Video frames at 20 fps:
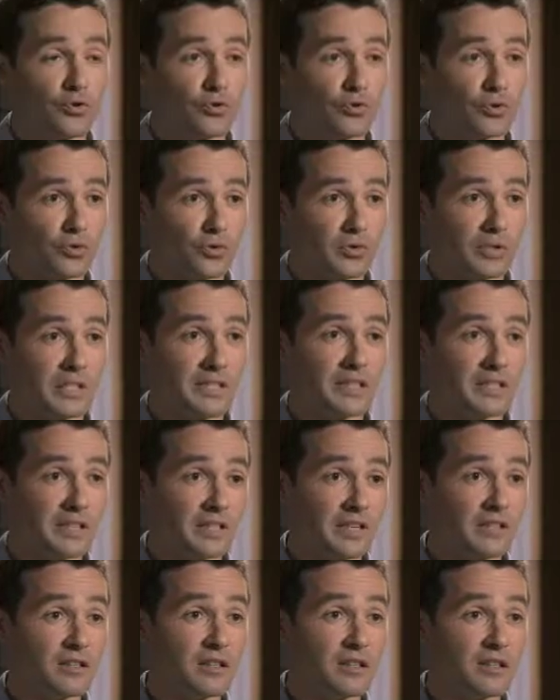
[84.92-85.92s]
Sur une
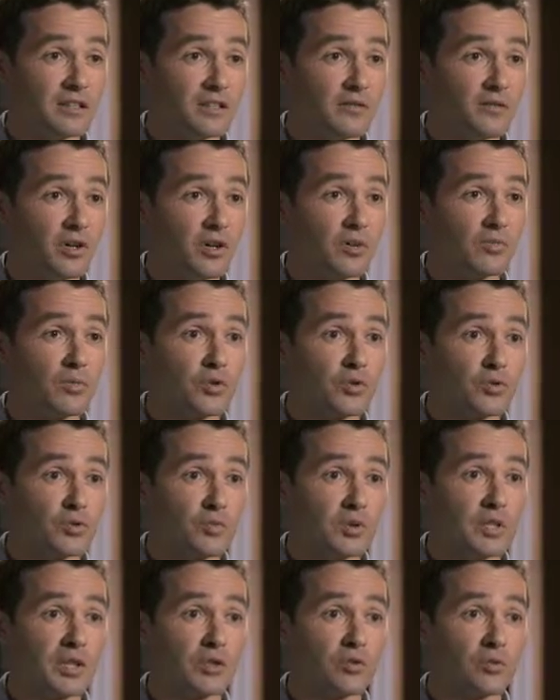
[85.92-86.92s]
étiquette, il y a différentes mentions
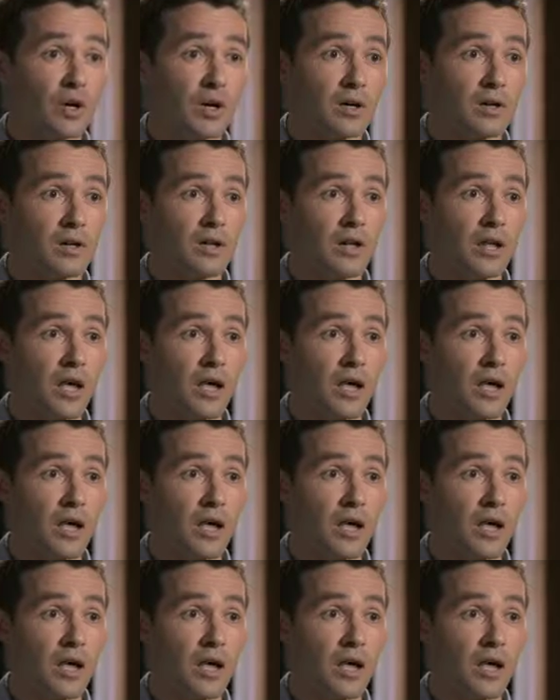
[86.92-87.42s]
obligatoires.